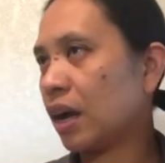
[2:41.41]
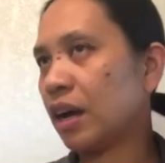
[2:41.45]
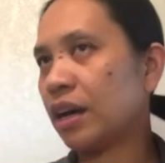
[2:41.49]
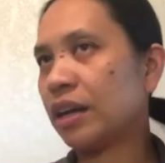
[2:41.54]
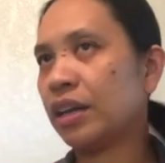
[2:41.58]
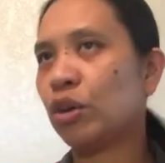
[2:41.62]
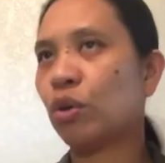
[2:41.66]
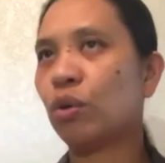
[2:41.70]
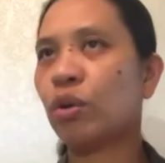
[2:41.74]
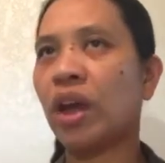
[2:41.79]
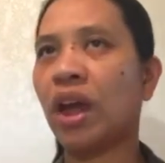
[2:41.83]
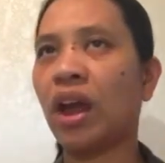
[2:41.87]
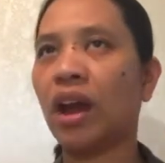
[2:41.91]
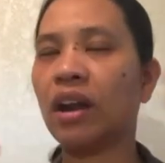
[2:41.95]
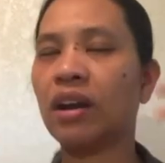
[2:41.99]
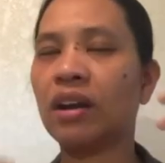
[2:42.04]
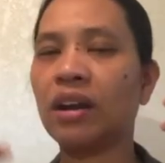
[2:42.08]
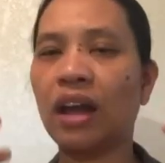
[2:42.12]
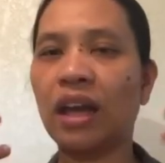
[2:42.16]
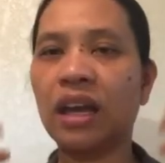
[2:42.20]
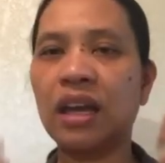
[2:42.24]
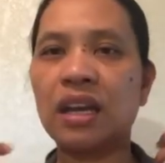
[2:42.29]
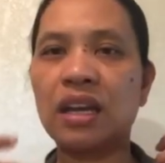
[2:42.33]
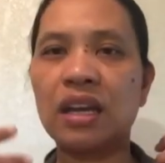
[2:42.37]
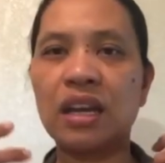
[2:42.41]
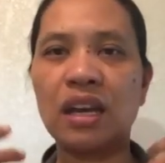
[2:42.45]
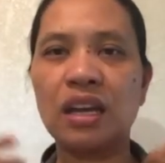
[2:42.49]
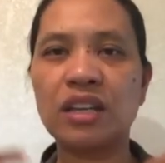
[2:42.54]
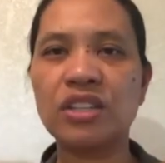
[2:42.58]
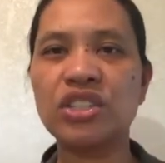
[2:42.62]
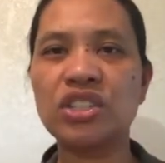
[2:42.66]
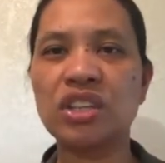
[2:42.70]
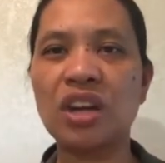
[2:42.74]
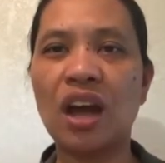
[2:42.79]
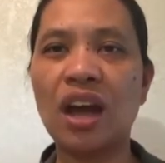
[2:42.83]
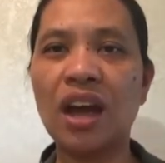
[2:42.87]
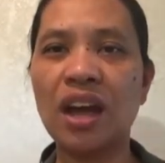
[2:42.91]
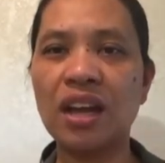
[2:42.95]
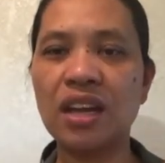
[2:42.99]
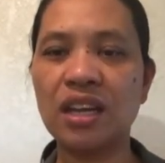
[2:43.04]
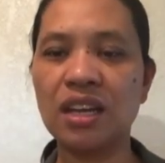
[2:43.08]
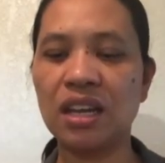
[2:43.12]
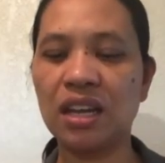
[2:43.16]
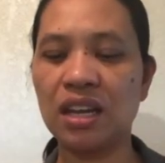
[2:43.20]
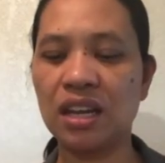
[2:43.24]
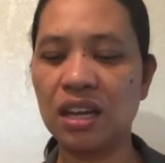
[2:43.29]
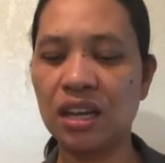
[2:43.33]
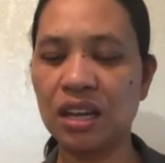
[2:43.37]
yung hair na hindi na
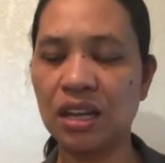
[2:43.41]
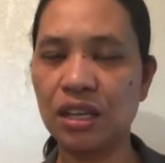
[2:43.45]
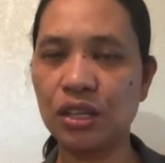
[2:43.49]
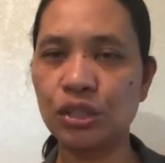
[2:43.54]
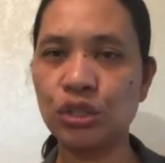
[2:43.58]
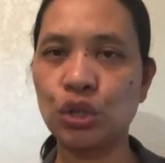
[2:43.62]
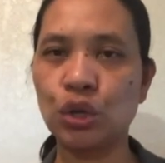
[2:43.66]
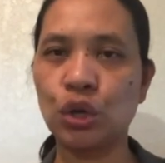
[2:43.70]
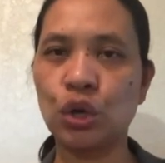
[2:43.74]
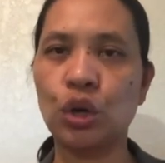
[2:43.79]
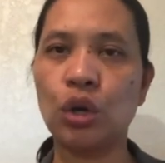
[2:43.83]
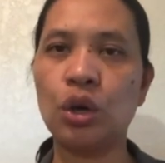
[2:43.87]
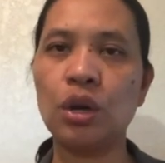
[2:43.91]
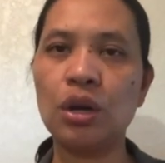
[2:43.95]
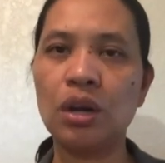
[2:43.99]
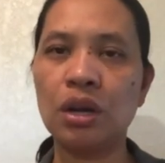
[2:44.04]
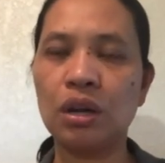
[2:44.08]
shiny so